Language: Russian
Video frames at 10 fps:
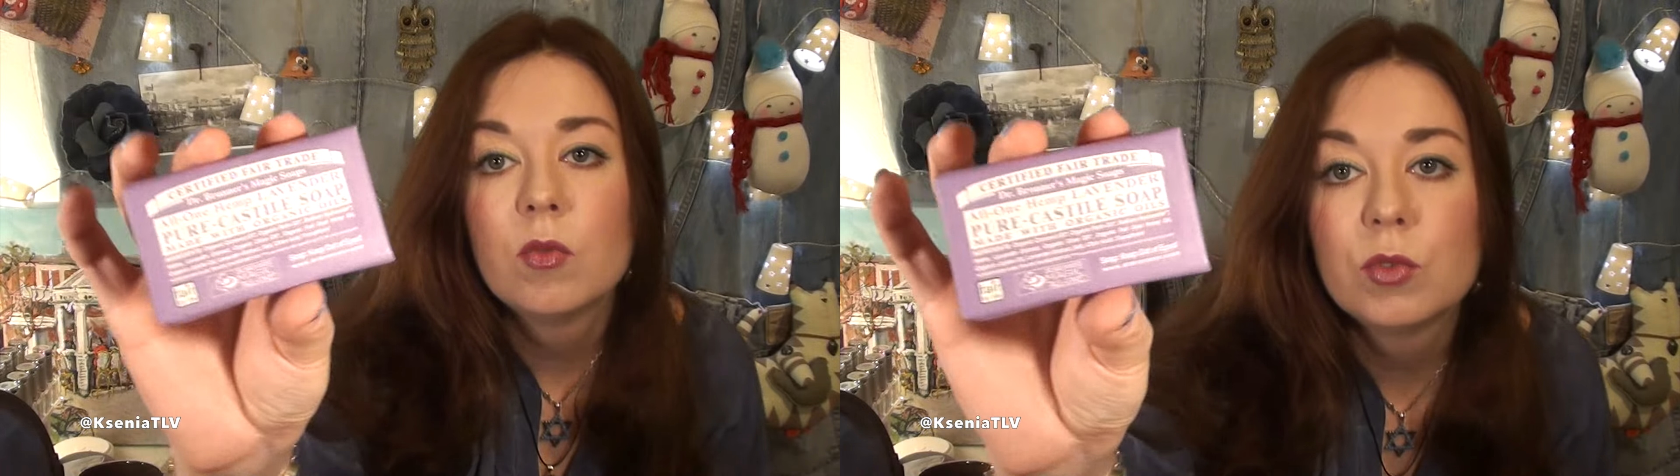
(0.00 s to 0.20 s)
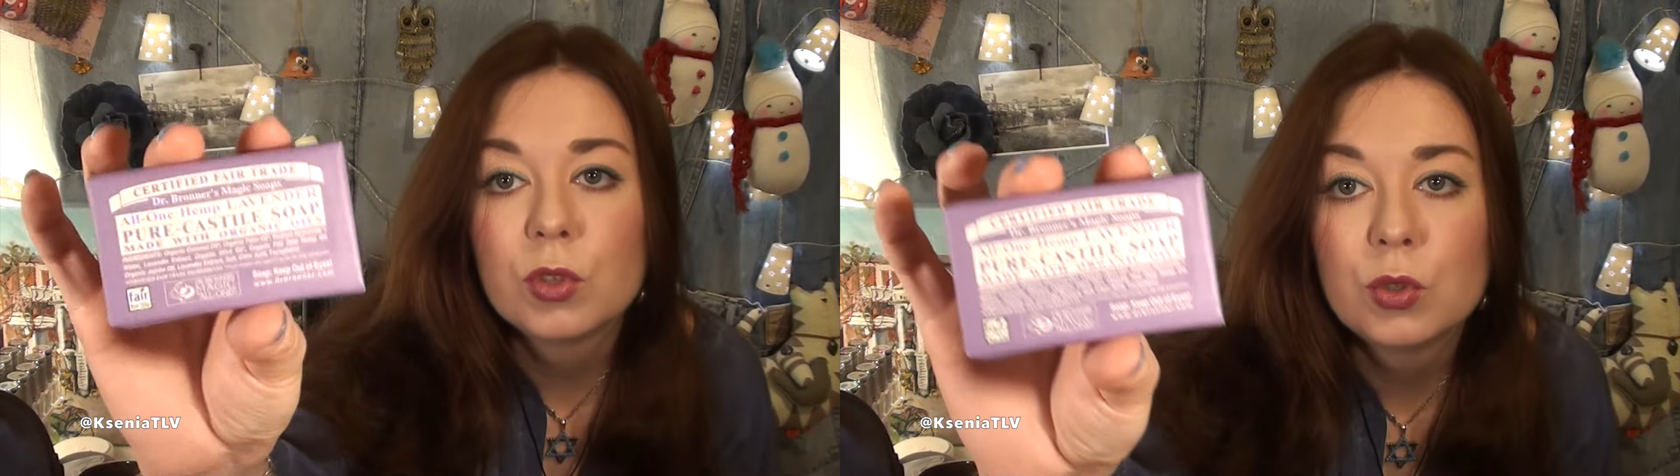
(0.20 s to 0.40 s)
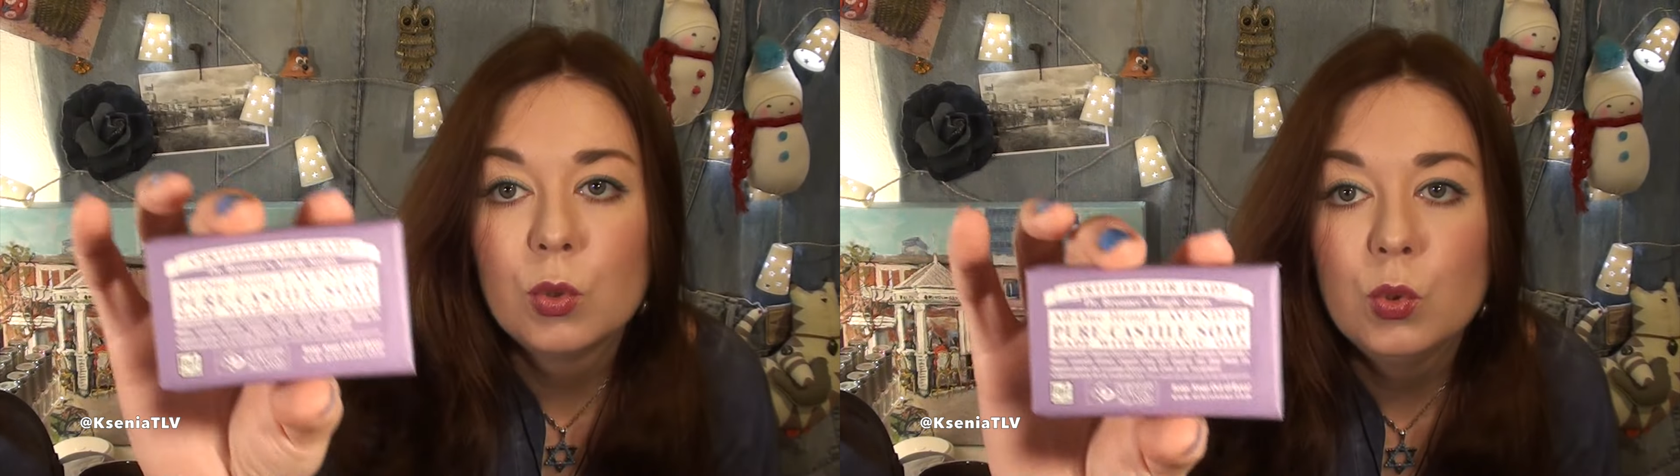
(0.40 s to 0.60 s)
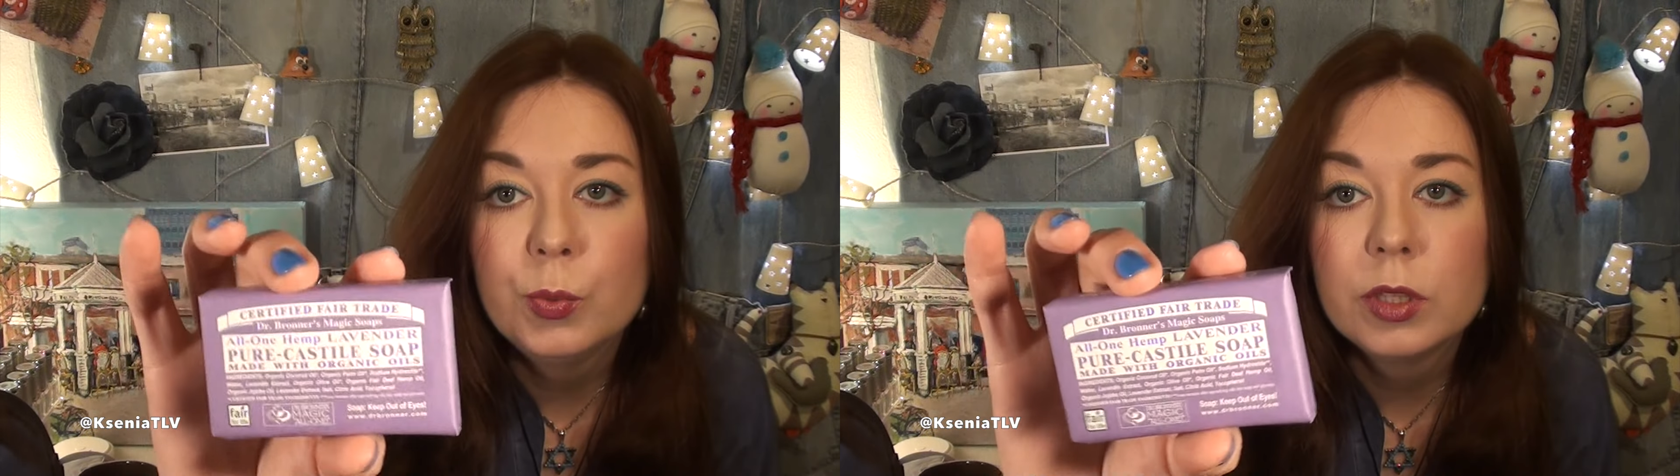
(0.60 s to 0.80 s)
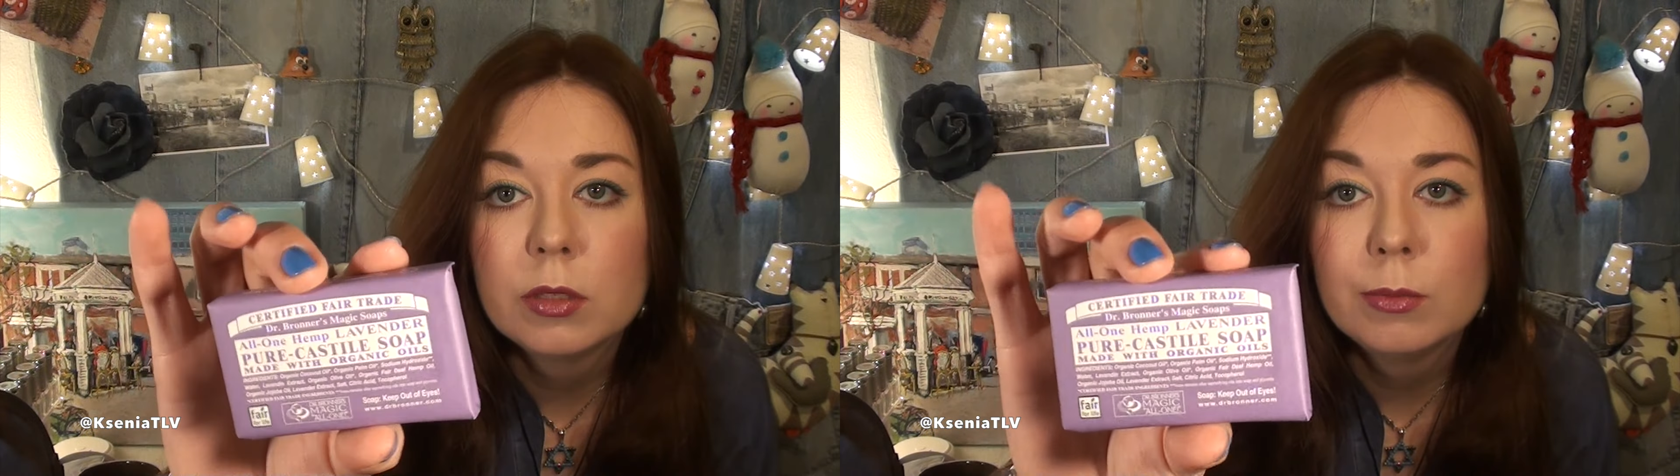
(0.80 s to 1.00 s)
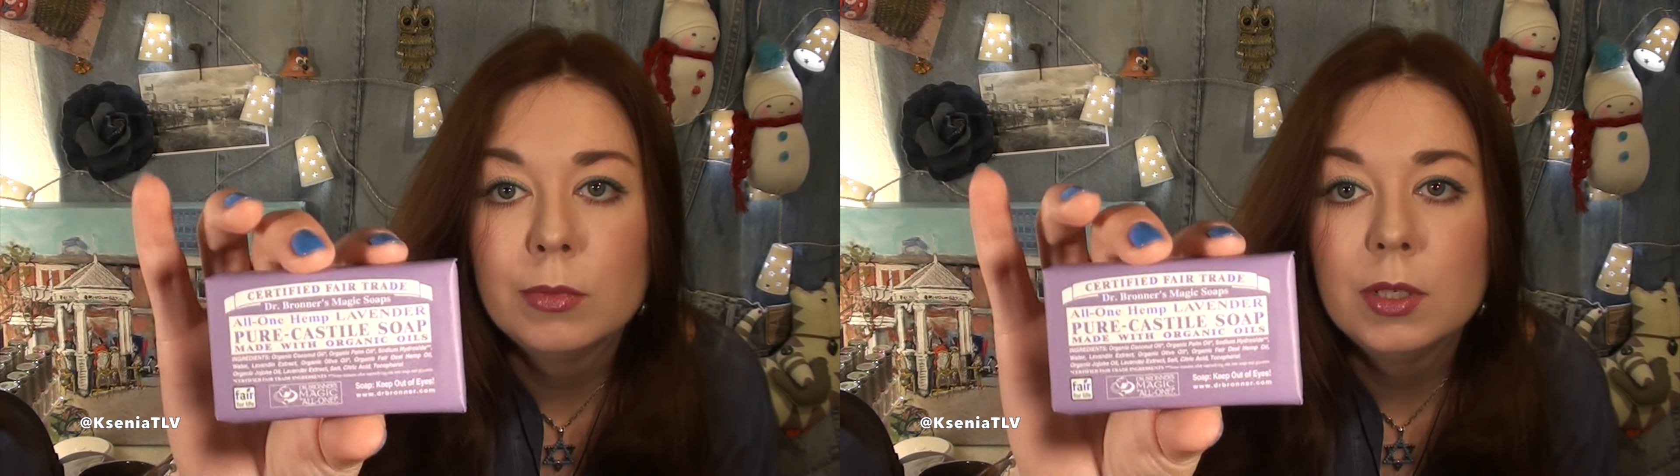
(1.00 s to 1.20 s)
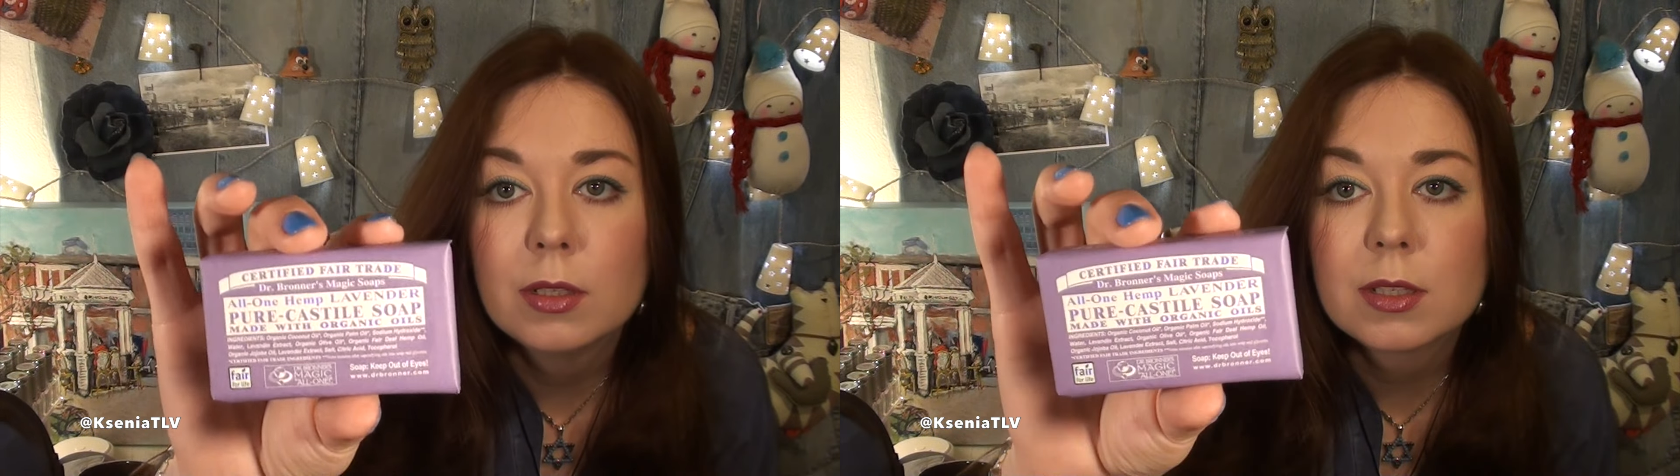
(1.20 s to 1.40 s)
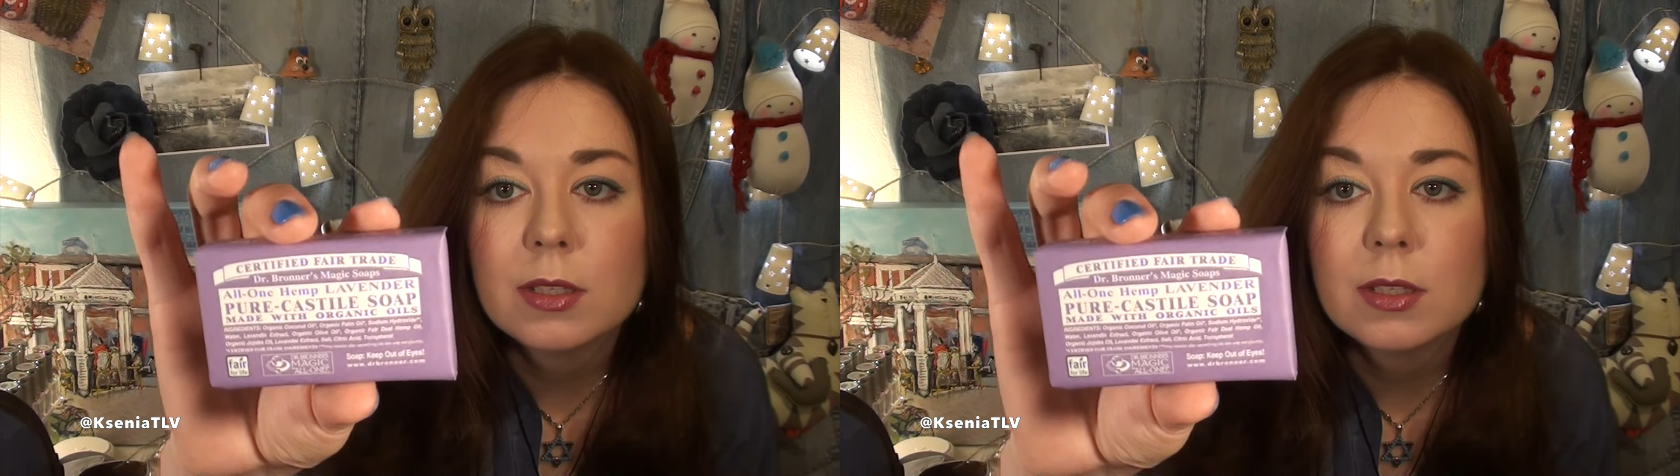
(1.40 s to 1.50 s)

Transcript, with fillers: Вот кто любит мыло с